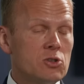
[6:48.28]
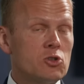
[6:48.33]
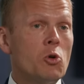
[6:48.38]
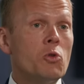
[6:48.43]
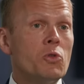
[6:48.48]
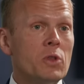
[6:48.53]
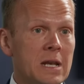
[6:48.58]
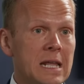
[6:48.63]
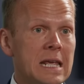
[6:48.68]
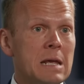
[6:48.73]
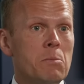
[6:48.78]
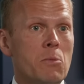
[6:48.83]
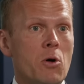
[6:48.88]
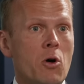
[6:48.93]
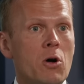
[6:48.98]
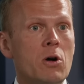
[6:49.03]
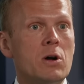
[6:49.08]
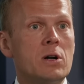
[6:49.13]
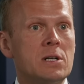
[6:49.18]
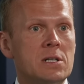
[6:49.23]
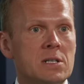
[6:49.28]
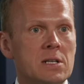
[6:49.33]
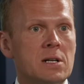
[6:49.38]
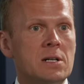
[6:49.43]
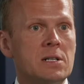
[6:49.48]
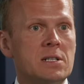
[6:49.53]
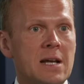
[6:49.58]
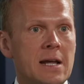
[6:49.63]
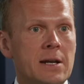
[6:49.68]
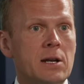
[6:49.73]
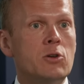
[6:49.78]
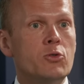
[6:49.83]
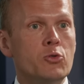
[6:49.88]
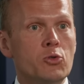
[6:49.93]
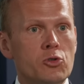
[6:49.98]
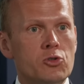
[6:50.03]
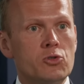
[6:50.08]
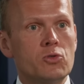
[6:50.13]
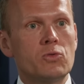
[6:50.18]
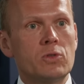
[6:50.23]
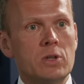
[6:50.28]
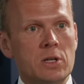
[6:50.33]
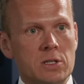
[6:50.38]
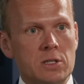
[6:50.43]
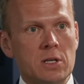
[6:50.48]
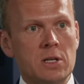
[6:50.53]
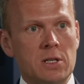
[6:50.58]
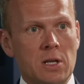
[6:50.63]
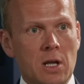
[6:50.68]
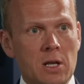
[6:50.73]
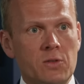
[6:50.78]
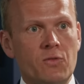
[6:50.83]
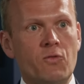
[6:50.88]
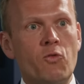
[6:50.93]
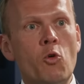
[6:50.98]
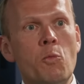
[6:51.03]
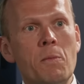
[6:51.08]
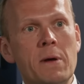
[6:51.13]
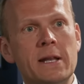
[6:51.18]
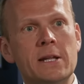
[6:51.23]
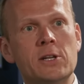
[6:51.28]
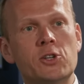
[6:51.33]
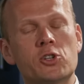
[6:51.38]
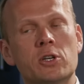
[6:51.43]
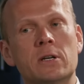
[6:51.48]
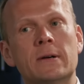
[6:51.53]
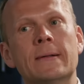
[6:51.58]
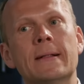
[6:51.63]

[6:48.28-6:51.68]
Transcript: sondern eben auch als, als Analyst und als, als, als Fondsmanager.